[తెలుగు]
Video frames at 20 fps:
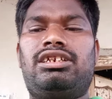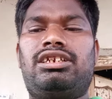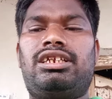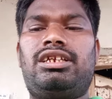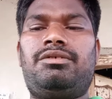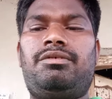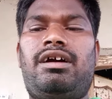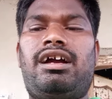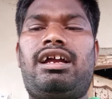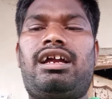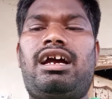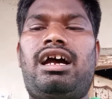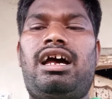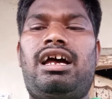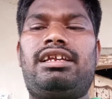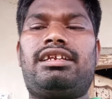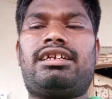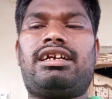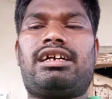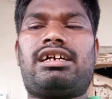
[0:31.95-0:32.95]
నీ వంక
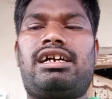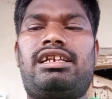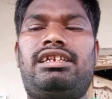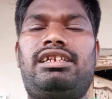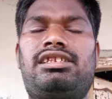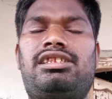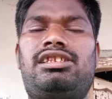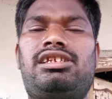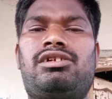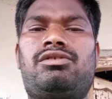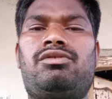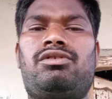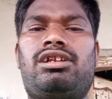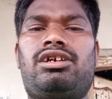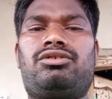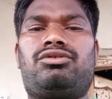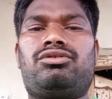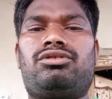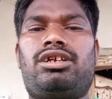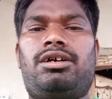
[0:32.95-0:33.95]
ఇక కన్నెత్తి
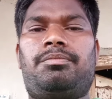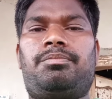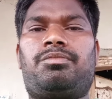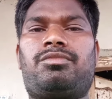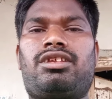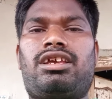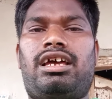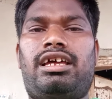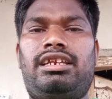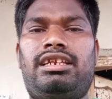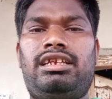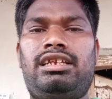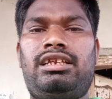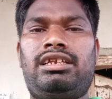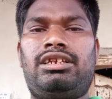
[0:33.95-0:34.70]
కూడా చూడం అని